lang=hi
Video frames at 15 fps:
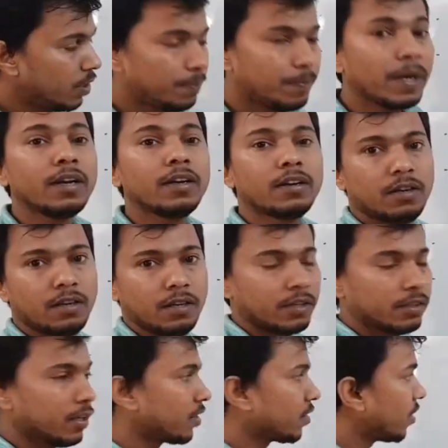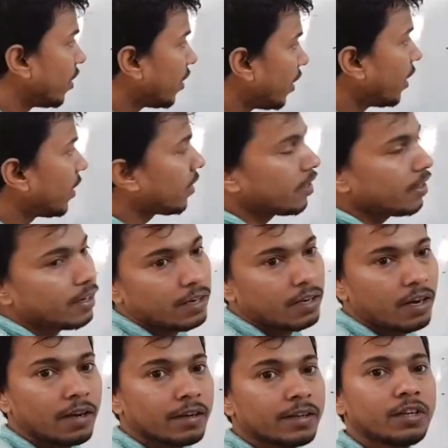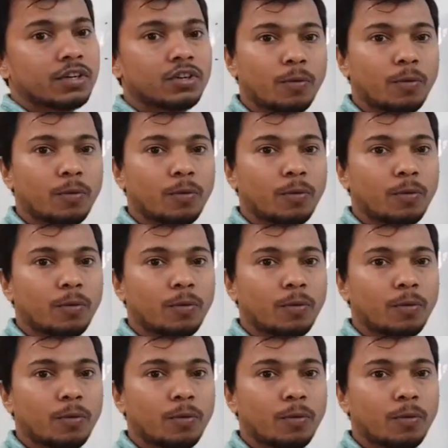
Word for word: डिपेंड करेगा कि एक्सेलरेट करेगा कि